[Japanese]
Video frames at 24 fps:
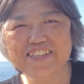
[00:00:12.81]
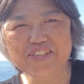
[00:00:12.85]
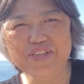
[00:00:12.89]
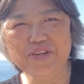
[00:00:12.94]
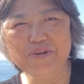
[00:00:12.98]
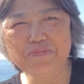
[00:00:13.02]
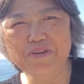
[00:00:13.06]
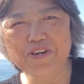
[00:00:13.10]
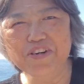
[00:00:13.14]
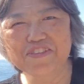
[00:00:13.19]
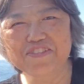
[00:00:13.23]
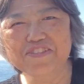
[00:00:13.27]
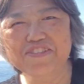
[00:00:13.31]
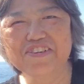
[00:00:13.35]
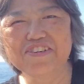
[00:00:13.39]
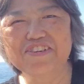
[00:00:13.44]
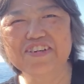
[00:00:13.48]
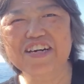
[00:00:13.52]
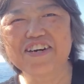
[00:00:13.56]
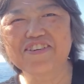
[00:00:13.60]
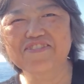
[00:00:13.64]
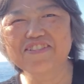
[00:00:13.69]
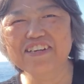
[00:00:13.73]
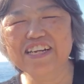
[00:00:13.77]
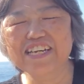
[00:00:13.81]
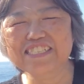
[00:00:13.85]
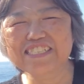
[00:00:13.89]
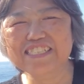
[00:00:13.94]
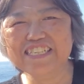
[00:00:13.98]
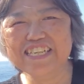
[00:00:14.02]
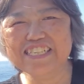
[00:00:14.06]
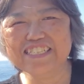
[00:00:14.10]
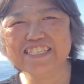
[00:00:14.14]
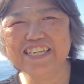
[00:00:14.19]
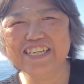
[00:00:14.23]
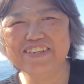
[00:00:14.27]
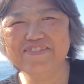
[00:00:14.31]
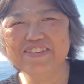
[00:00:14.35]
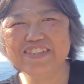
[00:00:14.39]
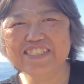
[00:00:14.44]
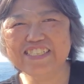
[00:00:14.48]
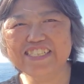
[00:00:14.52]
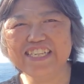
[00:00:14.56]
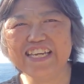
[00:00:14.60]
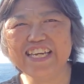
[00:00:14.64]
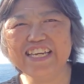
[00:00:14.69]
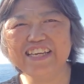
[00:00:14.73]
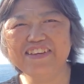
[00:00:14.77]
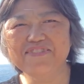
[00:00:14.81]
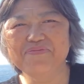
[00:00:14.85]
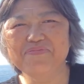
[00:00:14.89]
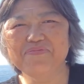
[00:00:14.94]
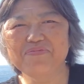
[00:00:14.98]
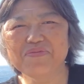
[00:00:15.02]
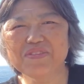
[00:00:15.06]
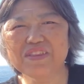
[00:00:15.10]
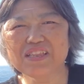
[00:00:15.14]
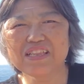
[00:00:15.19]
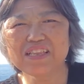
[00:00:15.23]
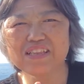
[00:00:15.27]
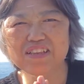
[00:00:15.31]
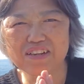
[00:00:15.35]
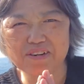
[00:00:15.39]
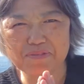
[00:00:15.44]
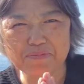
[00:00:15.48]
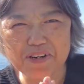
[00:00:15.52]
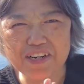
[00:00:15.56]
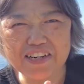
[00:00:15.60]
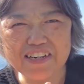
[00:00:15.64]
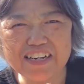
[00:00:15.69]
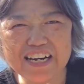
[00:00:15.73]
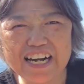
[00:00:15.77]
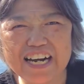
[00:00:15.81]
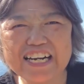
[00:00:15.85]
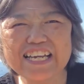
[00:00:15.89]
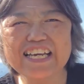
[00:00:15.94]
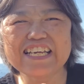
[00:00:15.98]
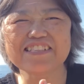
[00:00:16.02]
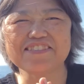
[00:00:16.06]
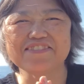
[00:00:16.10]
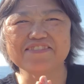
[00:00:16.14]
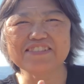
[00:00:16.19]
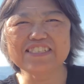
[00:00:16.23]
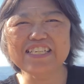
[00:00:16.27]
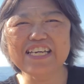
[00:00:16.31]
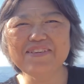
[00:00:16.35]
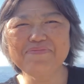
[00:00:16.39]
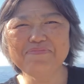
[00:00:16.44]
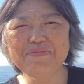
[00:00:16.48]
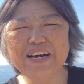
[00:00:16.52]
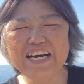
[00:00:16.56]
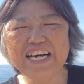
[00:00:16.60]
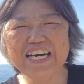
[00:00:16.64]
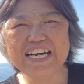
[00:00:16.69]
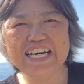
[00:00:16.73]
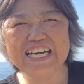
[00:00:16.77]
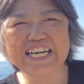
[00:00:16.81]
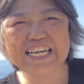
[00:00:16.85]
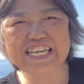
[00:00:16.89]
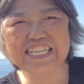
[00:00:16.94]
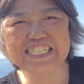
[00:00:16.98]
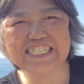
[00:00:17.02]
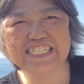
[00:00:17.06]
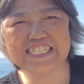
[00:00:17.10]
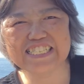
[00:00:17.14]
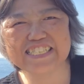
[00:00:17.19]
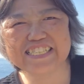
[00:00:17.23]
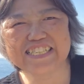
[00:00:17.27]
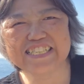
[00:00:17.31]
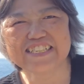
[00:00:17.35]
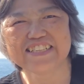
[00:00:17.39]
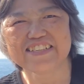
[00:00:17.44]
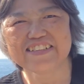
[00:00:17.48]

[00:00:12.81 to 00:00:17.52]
今日も動画をご覧くださいまして、どうもありがとうございます。